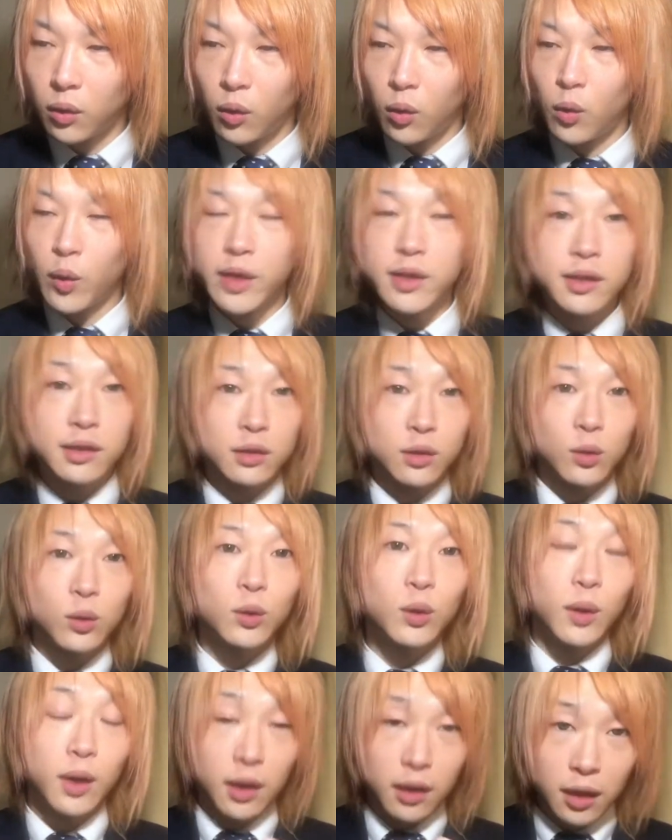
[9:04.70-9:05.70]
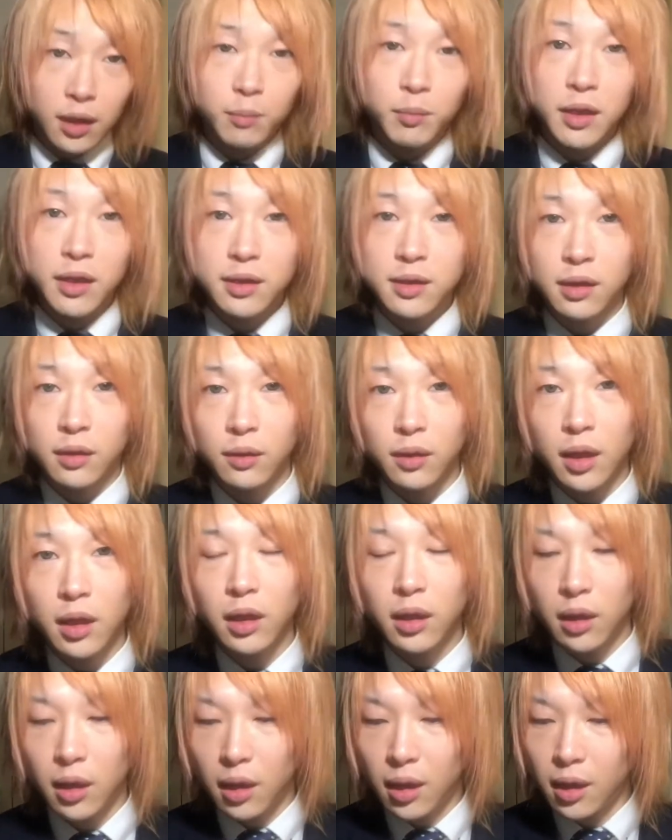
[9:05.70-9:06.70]
会いすることがね皆さんとでき
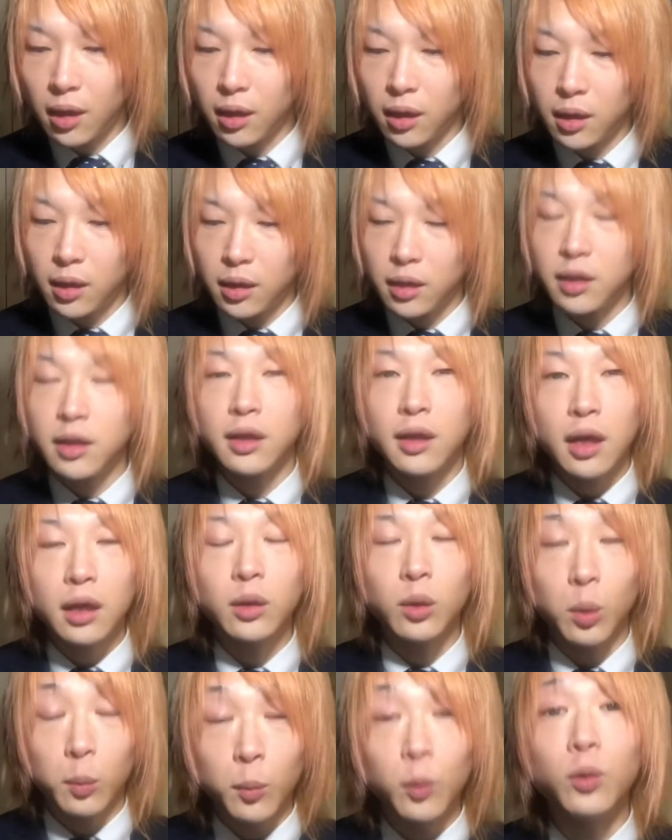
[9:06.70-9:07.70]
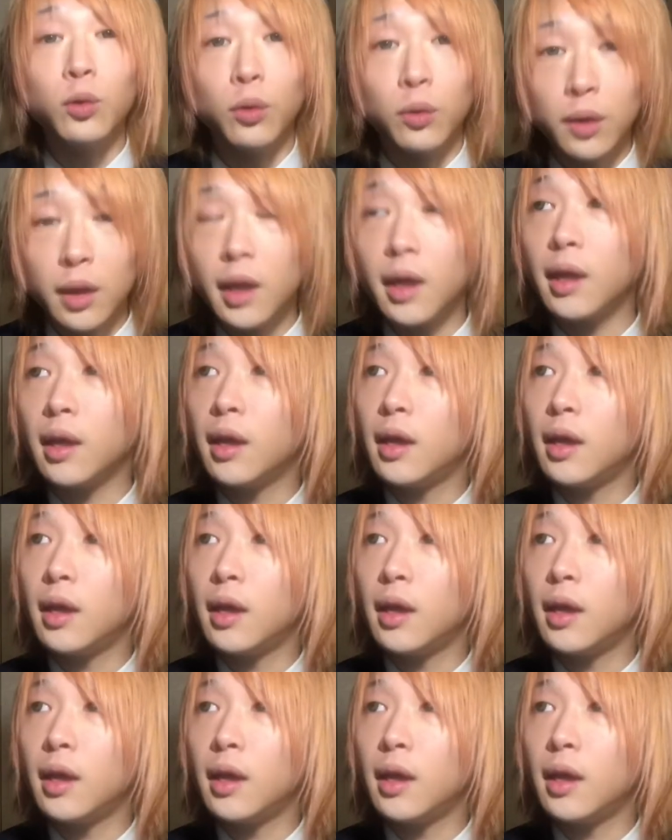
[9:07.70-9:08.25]
たらいいなと思うので、